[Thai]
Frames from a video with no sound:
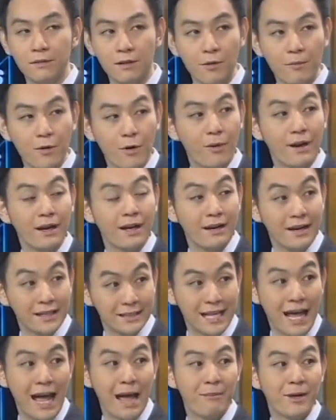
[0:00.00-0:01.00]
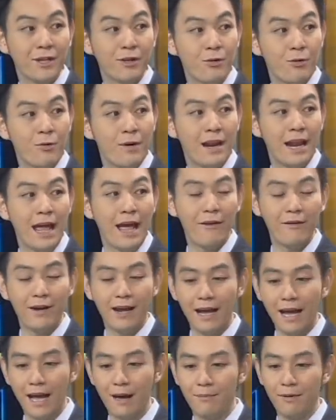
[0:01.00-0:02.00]
ต้องบอกว่ากระจายไปทั่วแล้ว
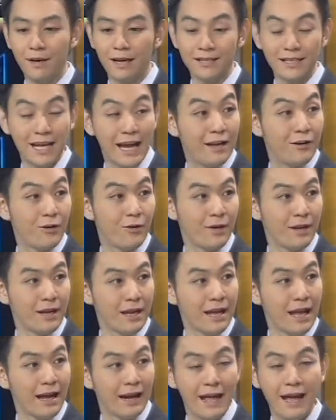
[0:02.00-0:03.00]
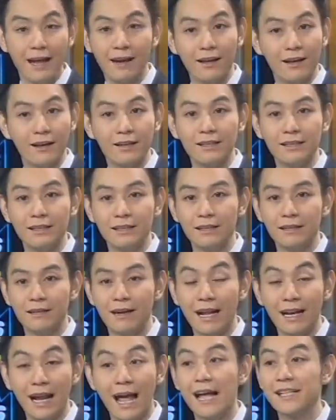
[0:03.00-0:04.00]
นะครับกระจายโดยอย่างแรกเลยก็คือ
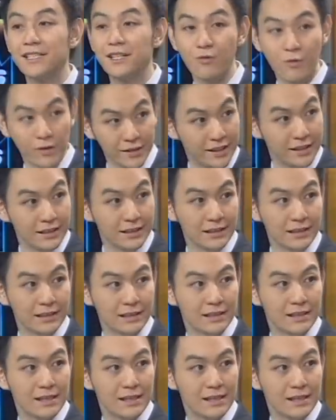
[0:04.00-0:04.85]
ร้านค้าสะดวกซื้อ